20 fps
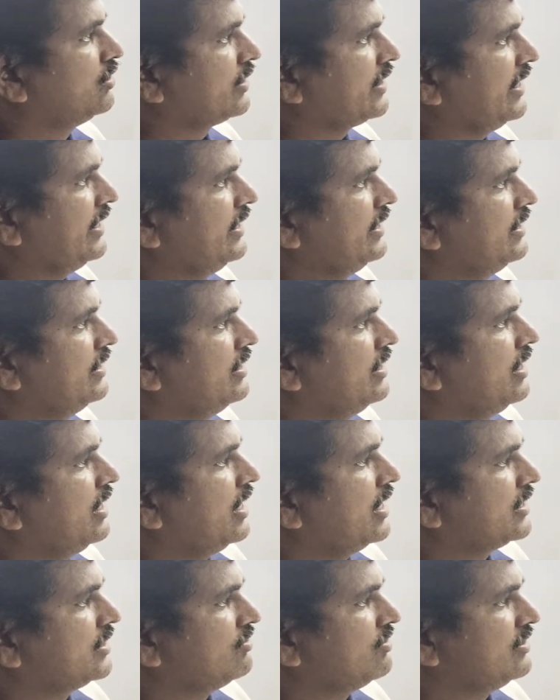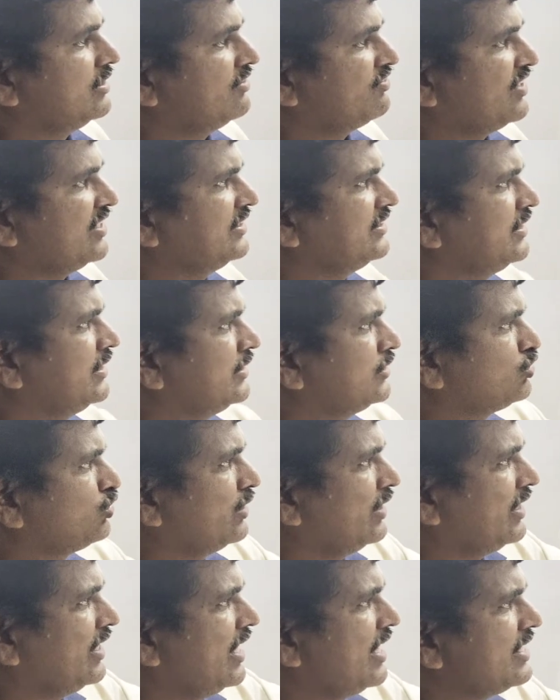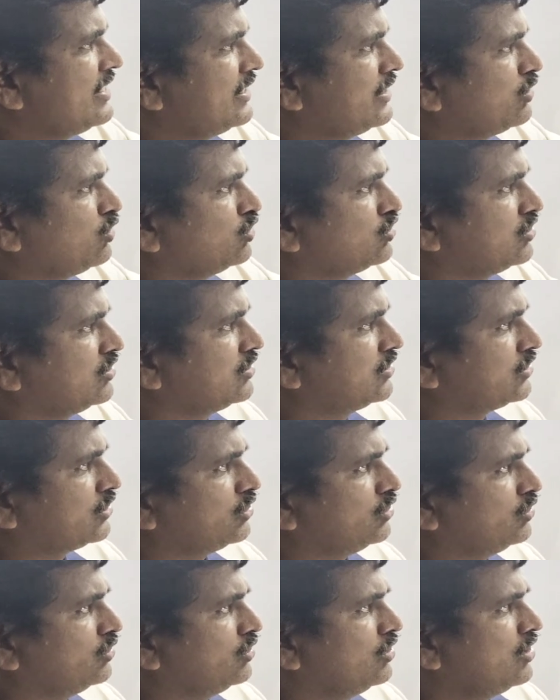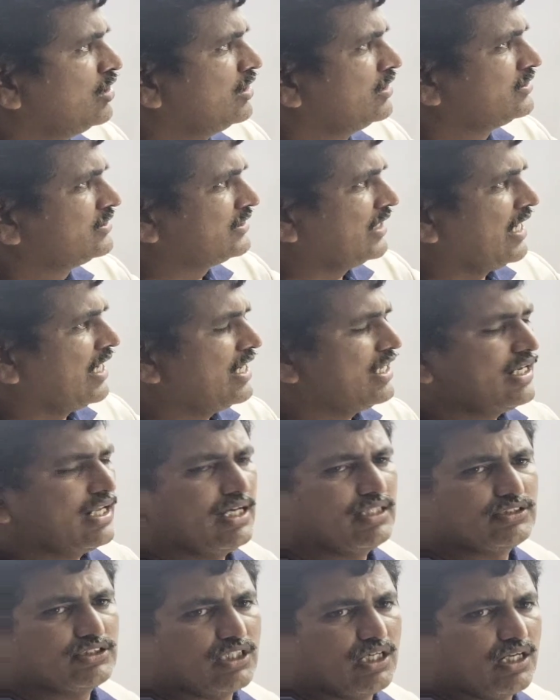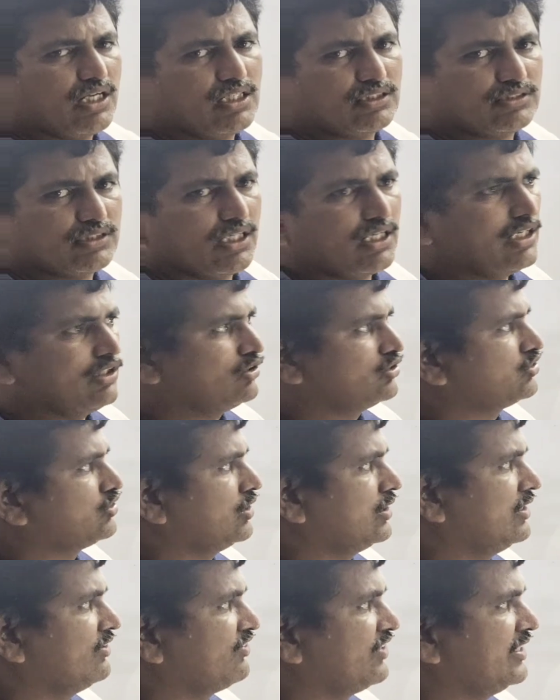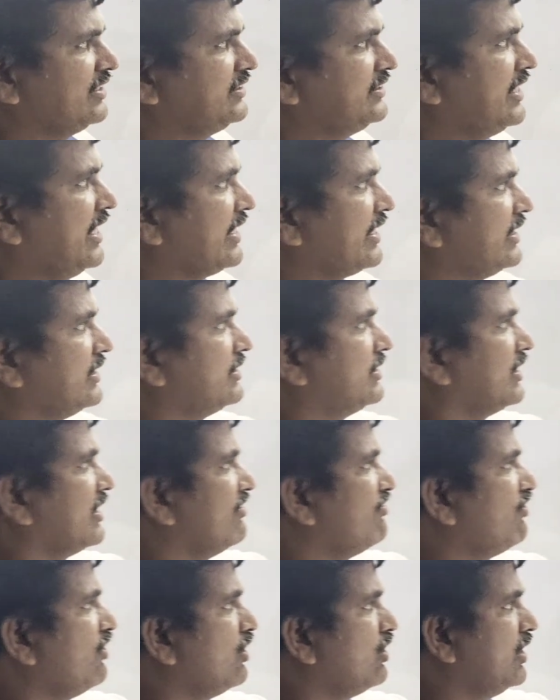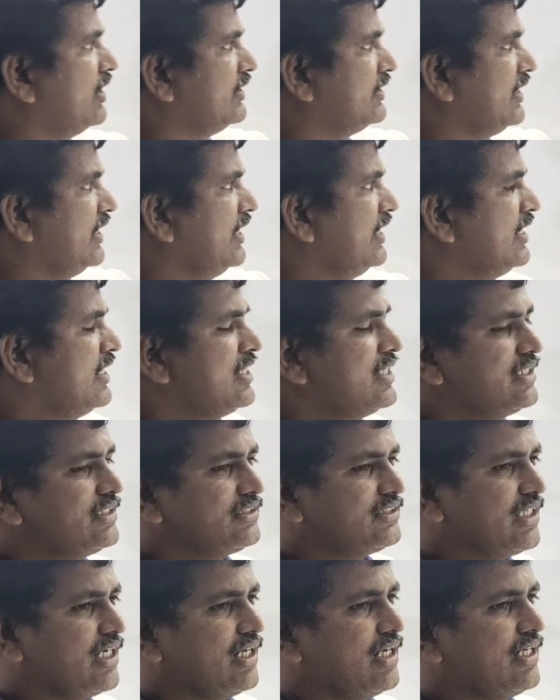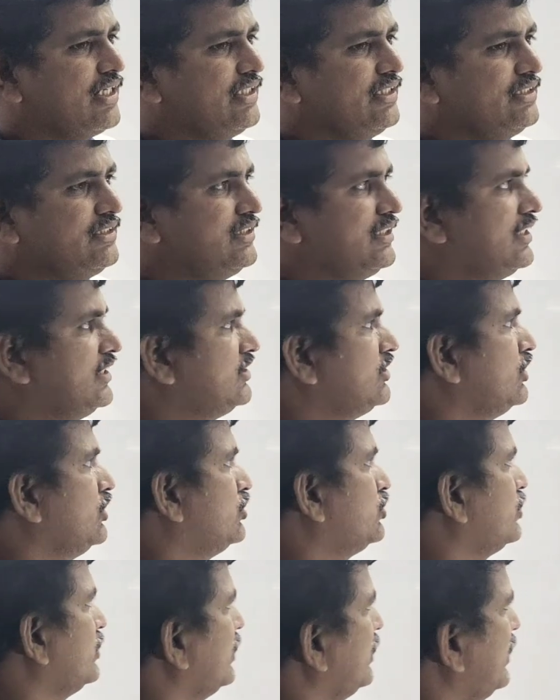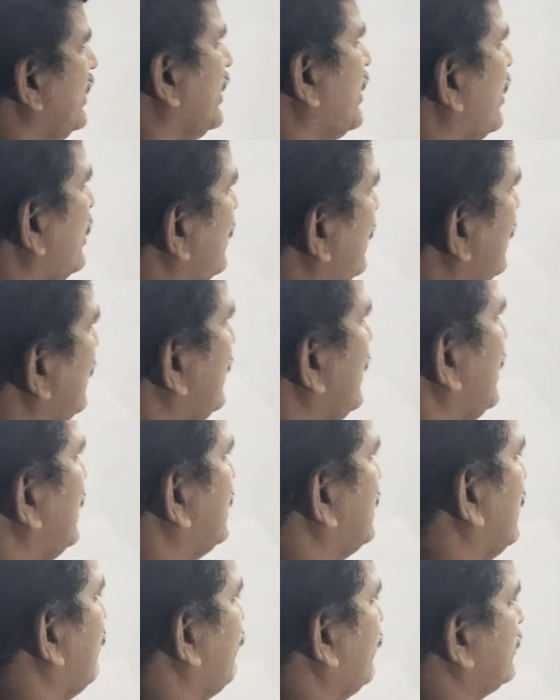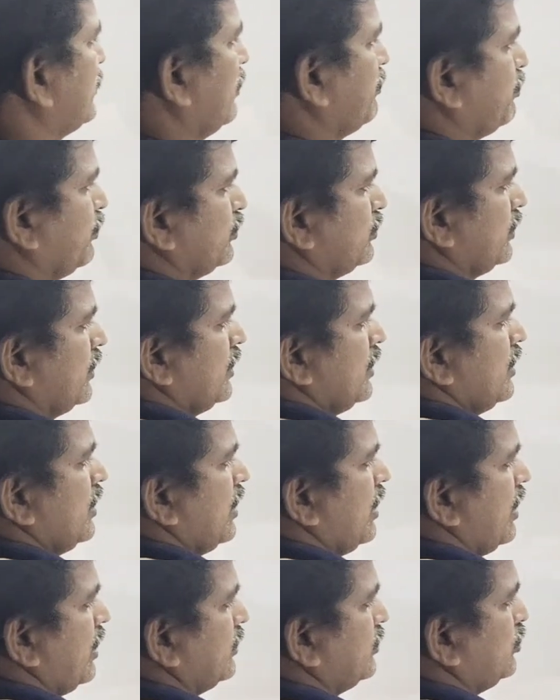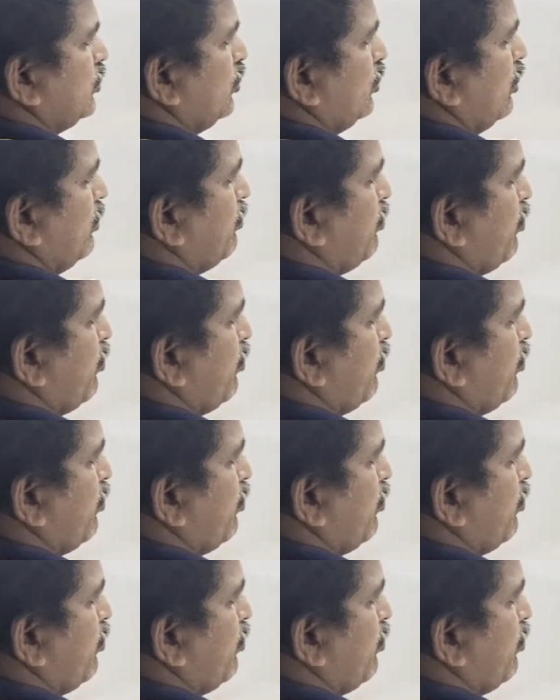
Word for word: ఓకే అర్థమైందా ఫ్రెండ్స్ సో ఇలాంటి క్వశ్చన్స్ చాలా చాలా చాలా వస్తున్నాయి ఫ్రెండ్స్ జాగ్రత్తగా ఫాలో అయితే చాలా ఈజీగా చేయొచ్చు ఇదే కాదు ఏదైనా సరే ఫస్ట్ సపోజ్ జీరో